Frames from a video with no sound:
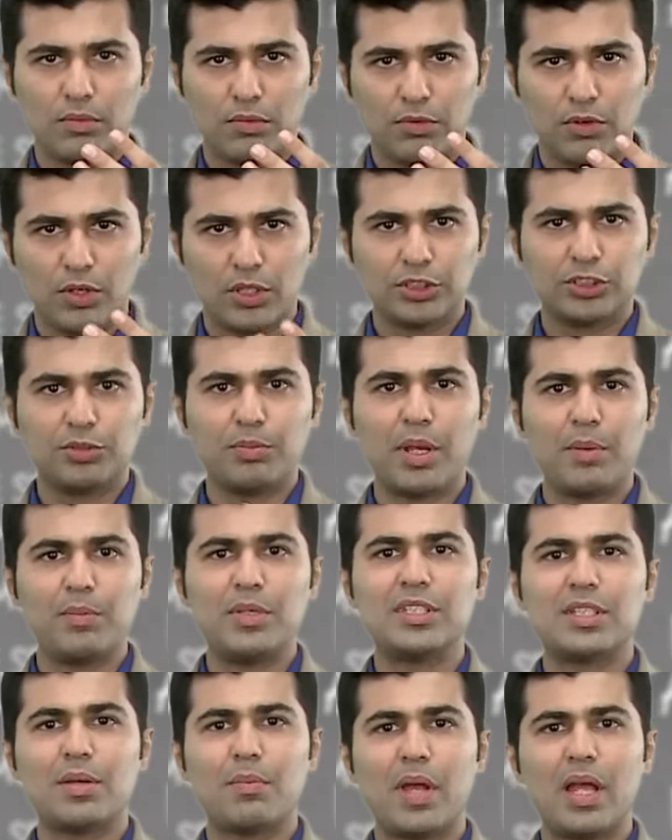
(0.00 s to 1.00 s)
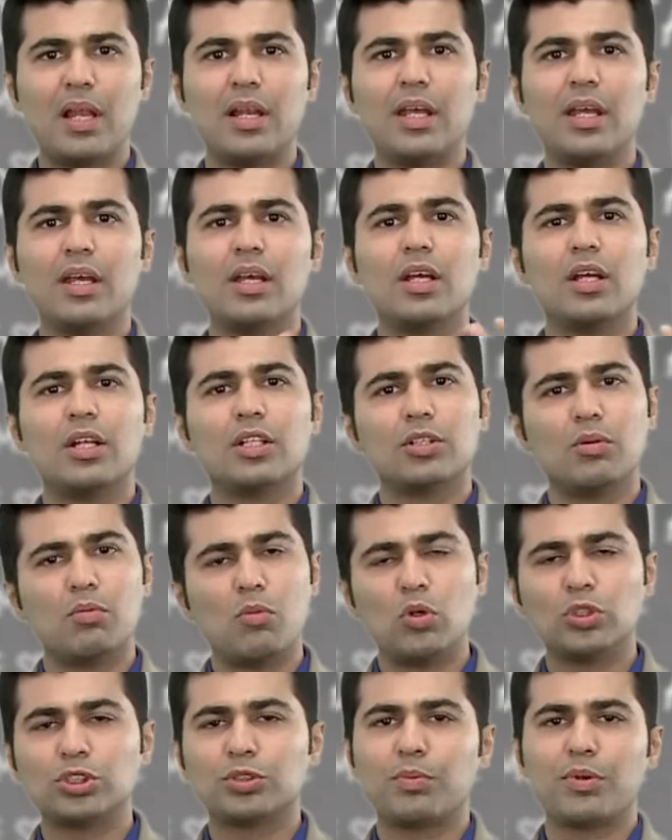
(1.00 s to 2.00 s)
फर्स्ट बेबी से पहले द
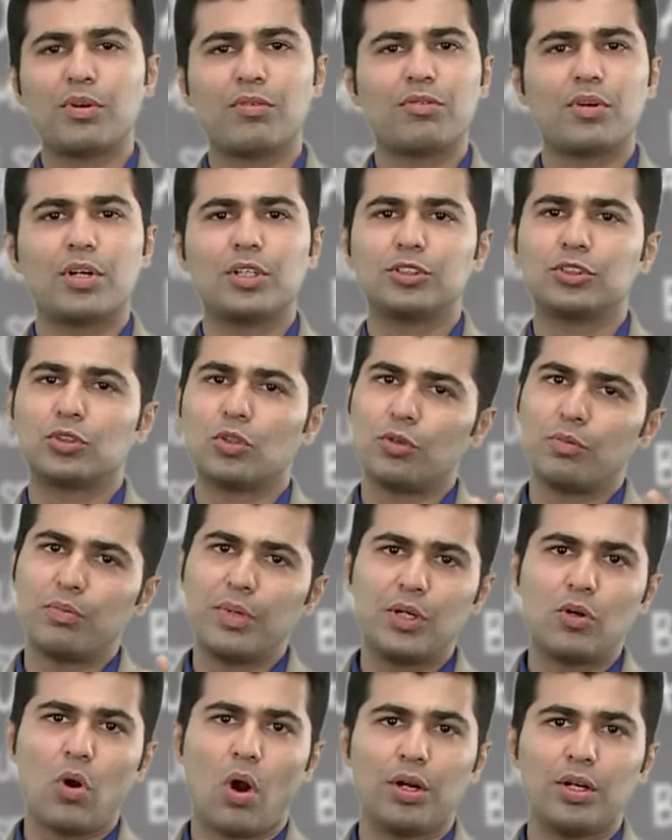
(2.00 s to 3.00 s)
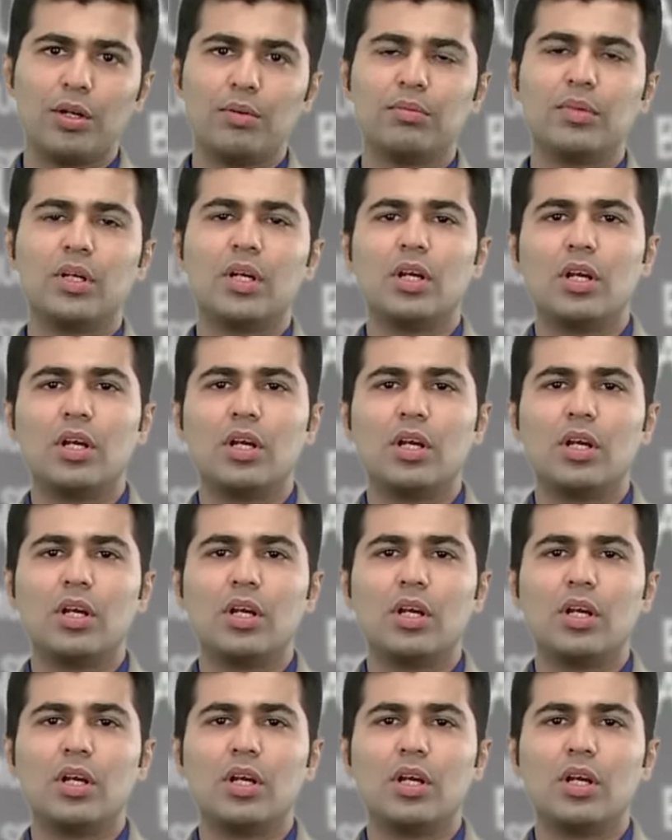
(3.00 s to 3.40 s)
मोस्ट प्रिफर्ड शुड बी कॉन्डम